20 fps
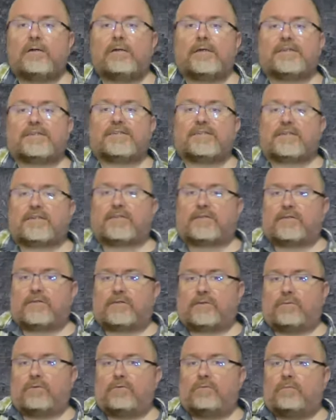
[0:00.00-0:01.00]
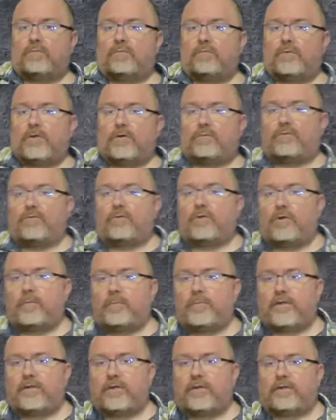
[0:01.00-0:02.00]
jetzt sitzt er so, wie er vorne
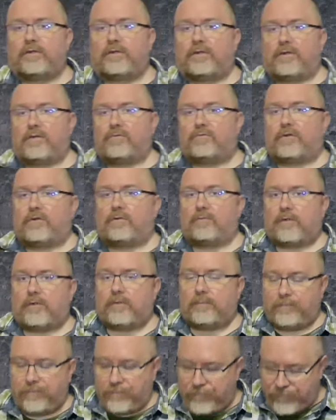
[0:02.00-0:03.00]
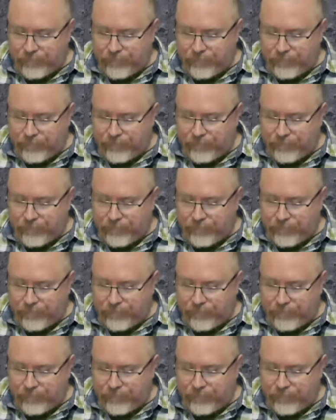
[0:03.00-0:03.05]
mit Idealfall war.